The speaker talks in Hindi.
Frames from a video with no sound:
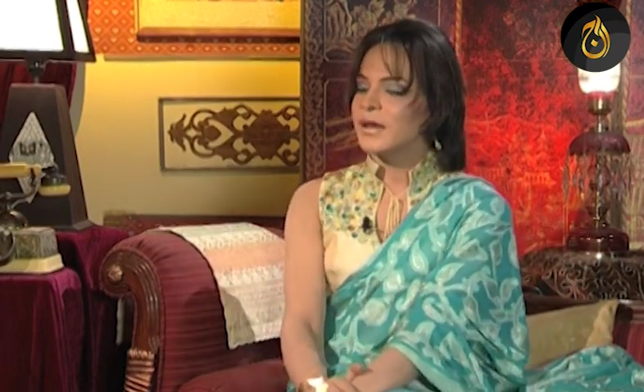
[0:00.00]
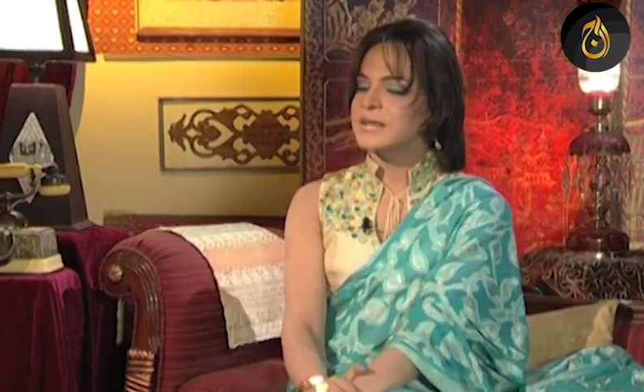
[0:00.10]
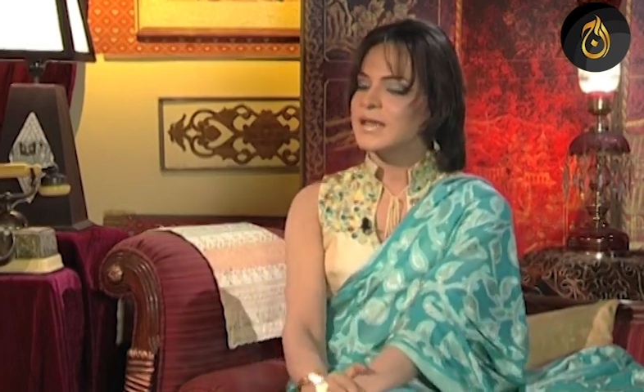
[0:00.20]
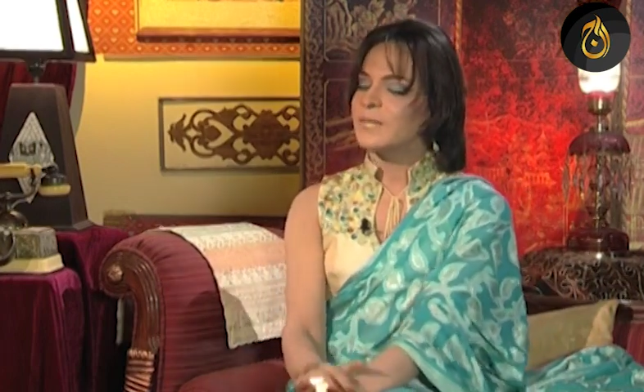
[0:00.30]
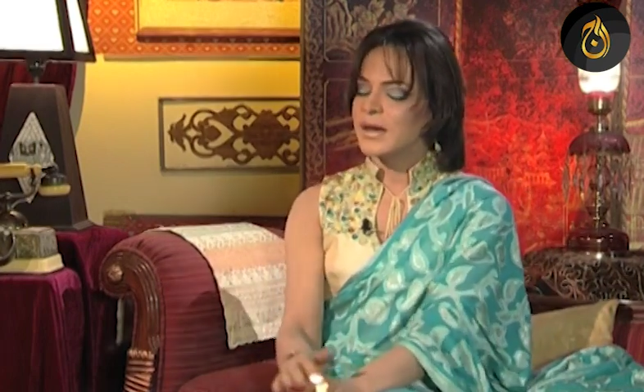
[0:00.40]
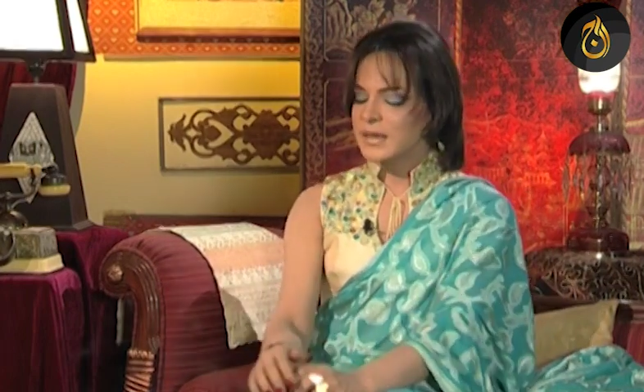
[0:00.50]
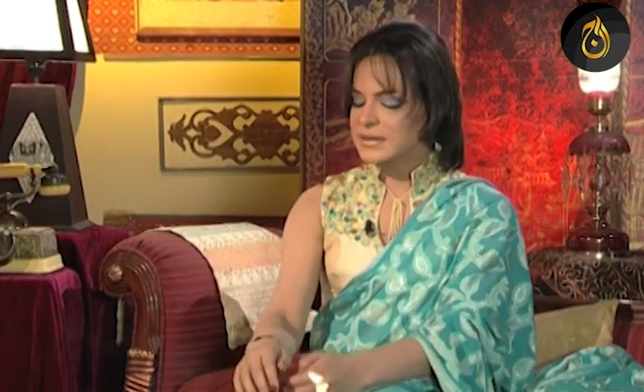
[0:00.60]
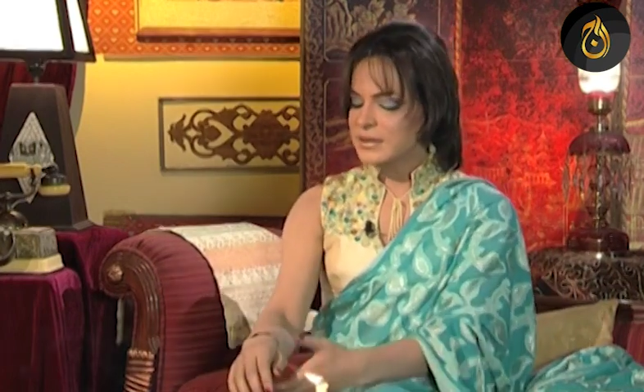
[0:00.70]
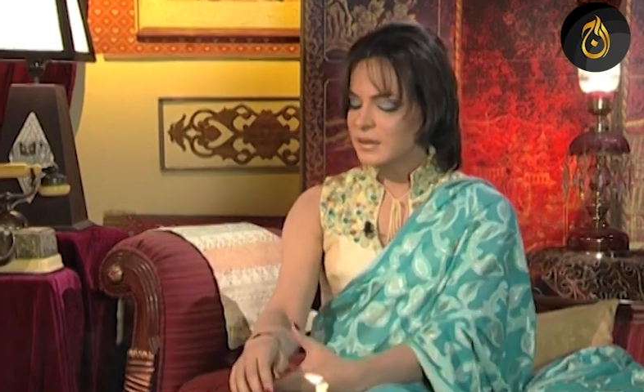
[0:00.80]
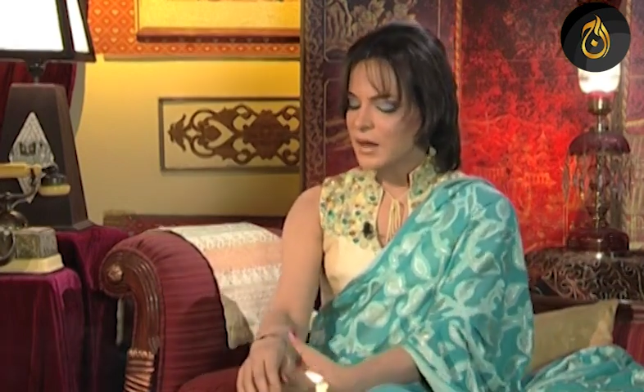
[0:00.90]
इसके
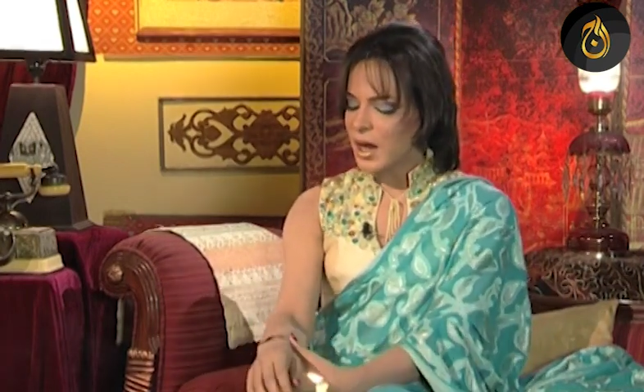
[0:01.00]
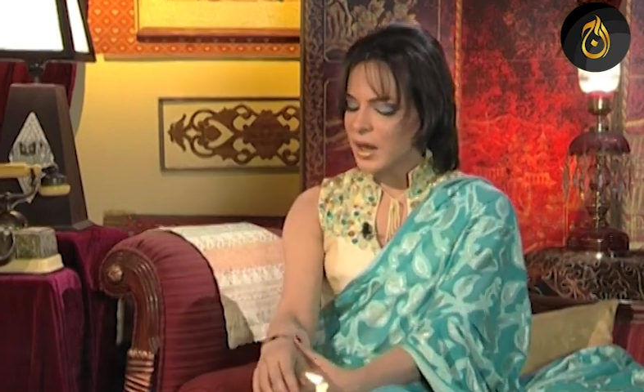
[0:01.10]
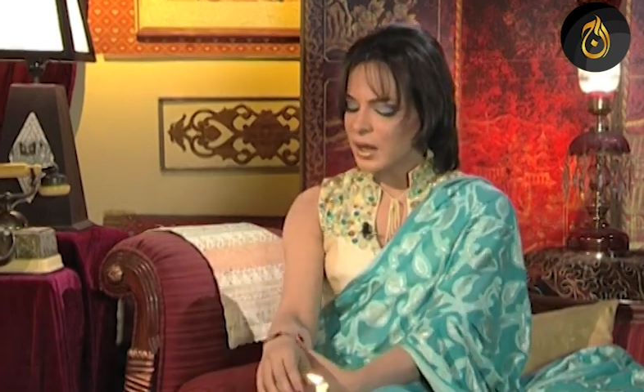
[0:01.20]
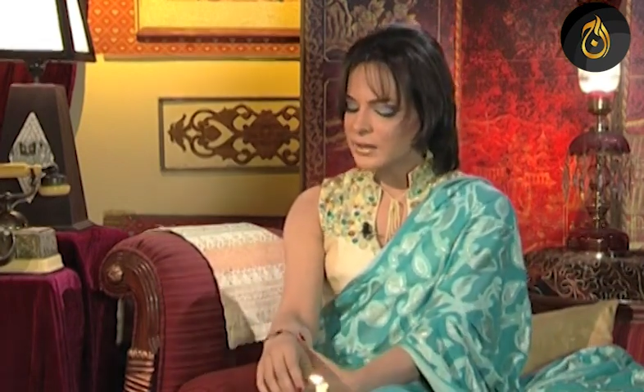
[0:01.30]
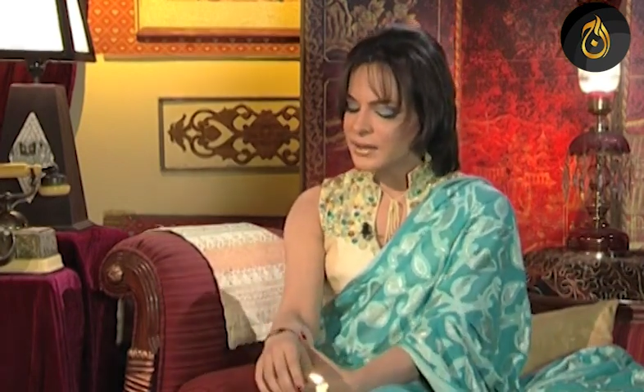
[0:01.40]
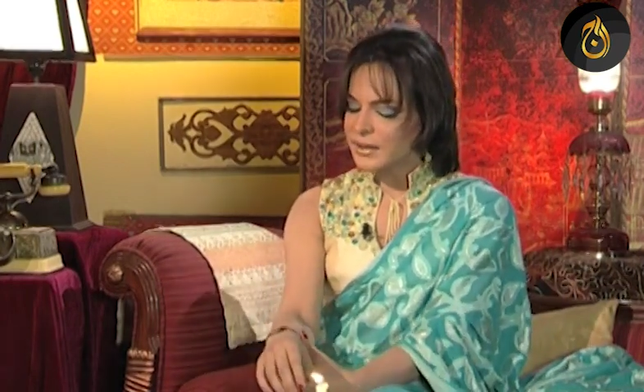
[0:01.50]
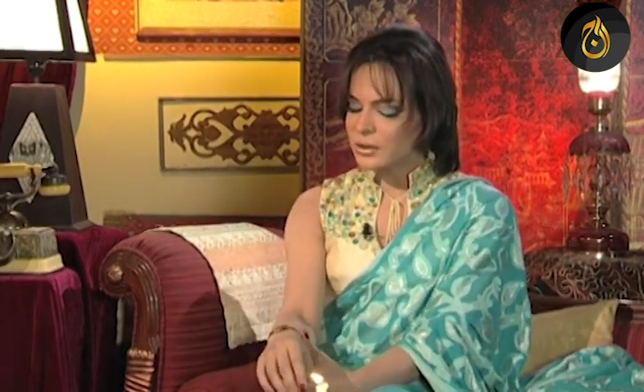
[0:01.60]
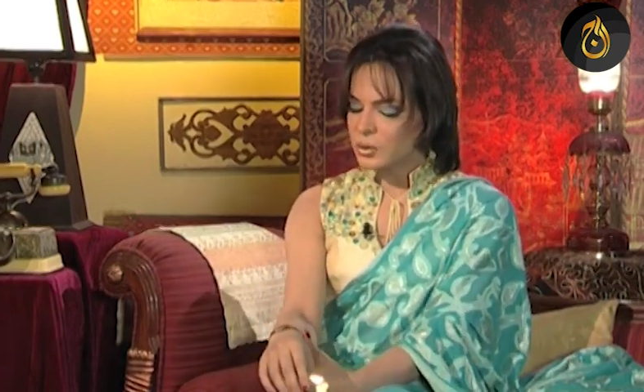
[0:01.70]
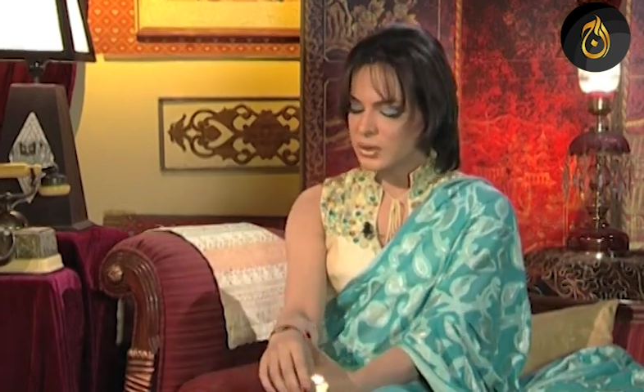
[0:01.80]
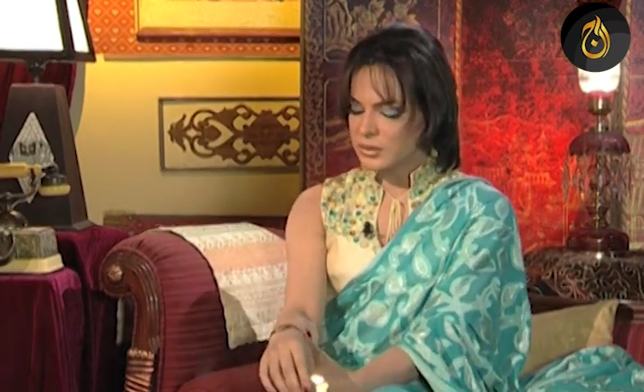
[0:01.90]
बरक्स अंदर के
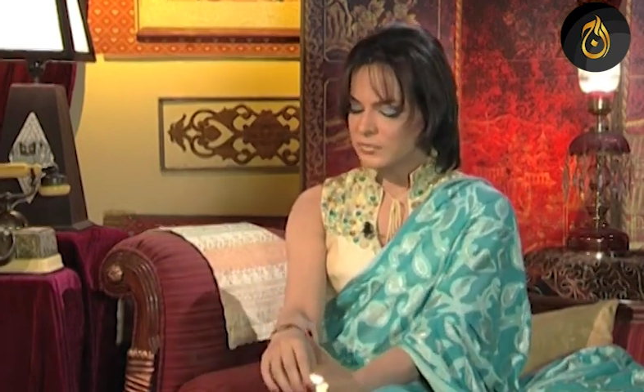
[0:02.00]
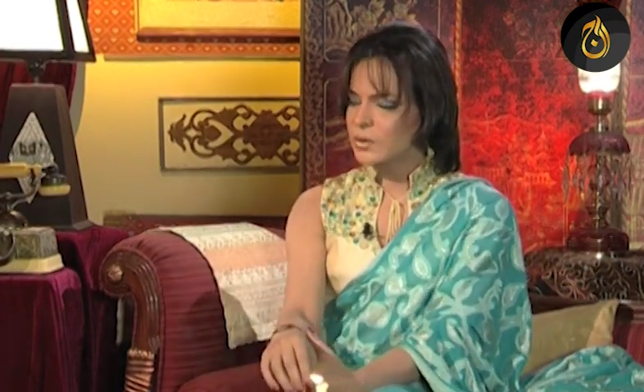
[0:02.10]
दुख